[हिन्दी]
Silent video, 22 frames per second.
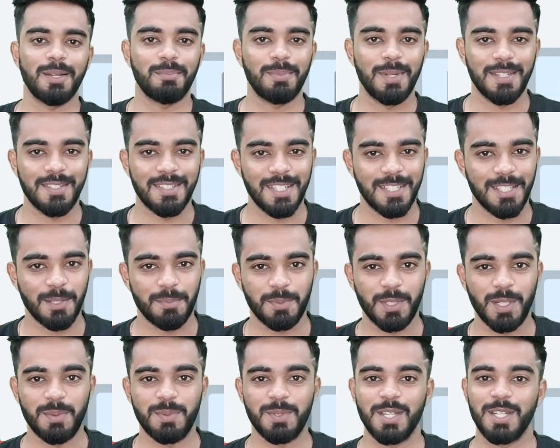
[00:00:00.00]
प्लस का
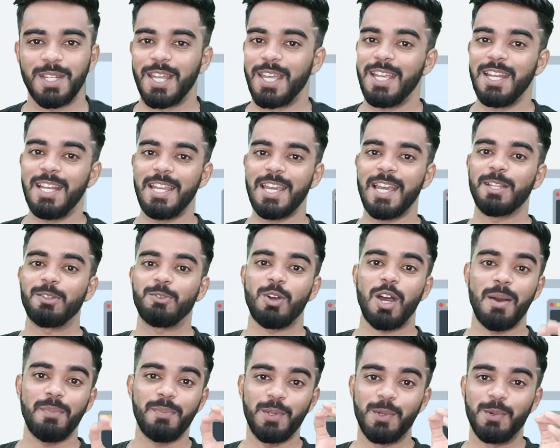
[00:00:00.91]
सब्सक्रिप्शन नहीं लिया है तो
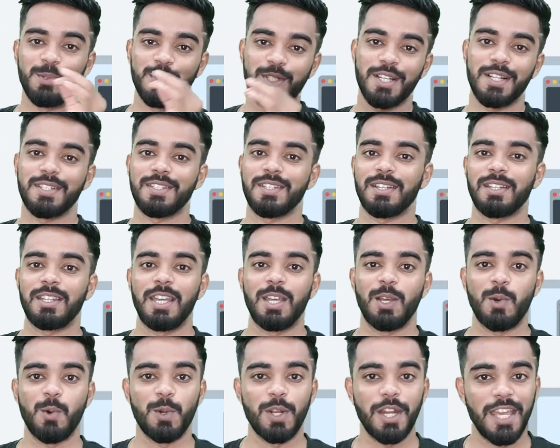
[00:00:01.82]
आप यूज़ कर सकते हैं
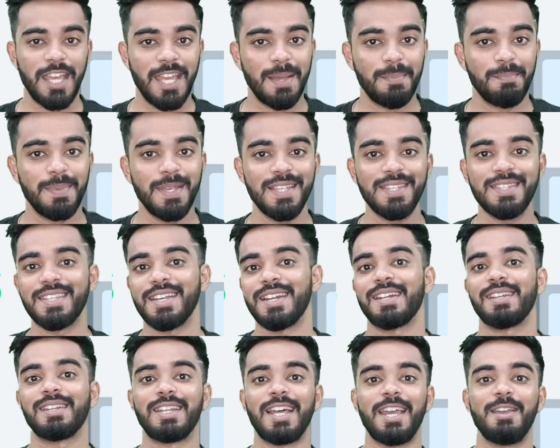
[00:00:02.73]
कोड ए पी
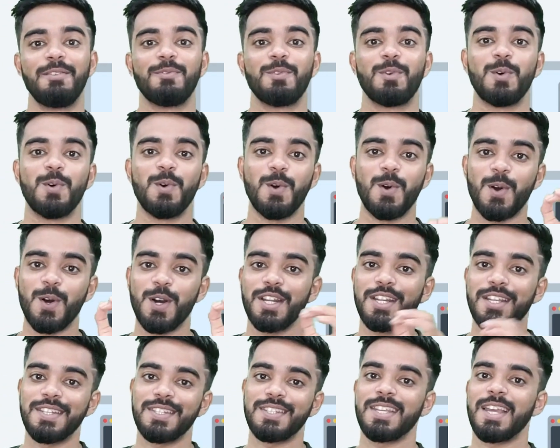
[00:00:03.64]
सर लाइव को और
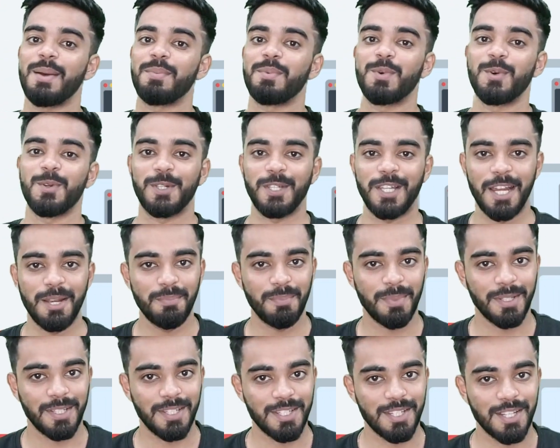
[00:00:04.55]
इससे आपको टेन
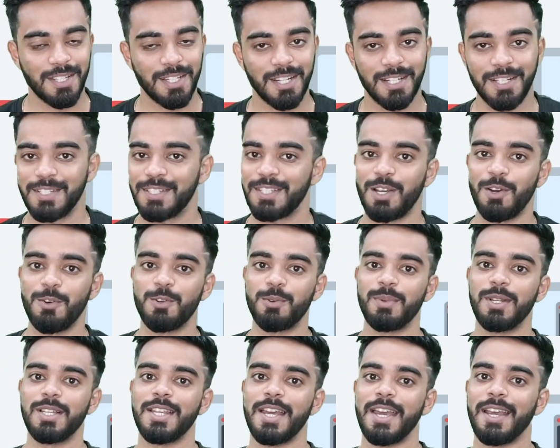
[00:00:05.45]
प्रतिशत का डिस्काउंट
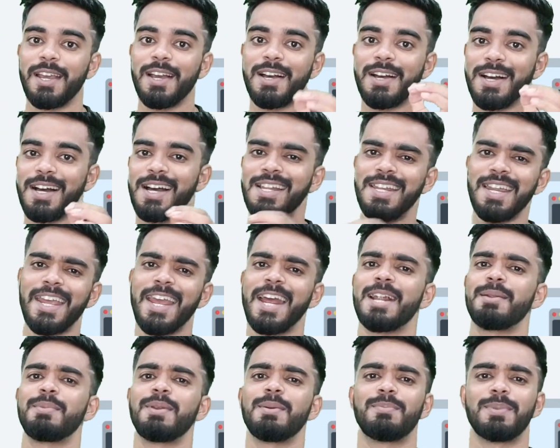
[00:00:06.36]
मिल जाएगा अन
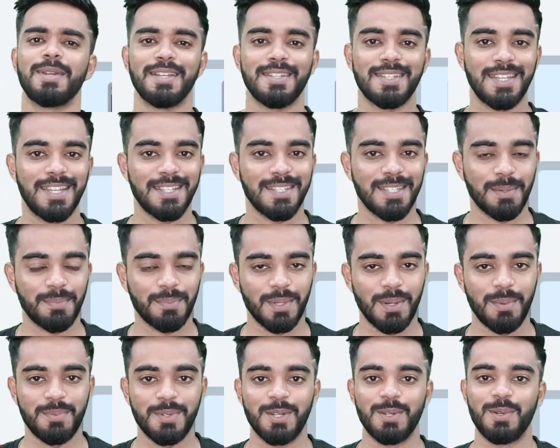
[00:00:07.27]
अकेडमी प्लस के
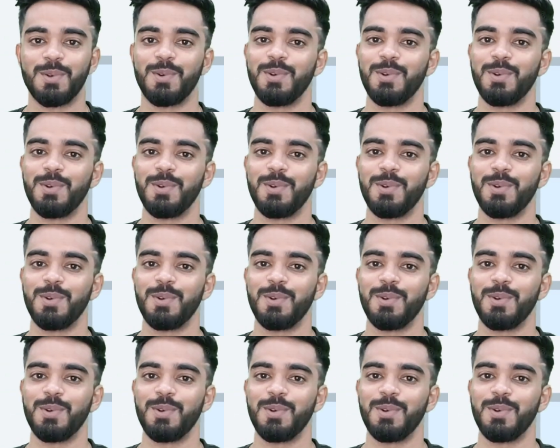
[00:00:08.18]
सब्सक्रिप्शन को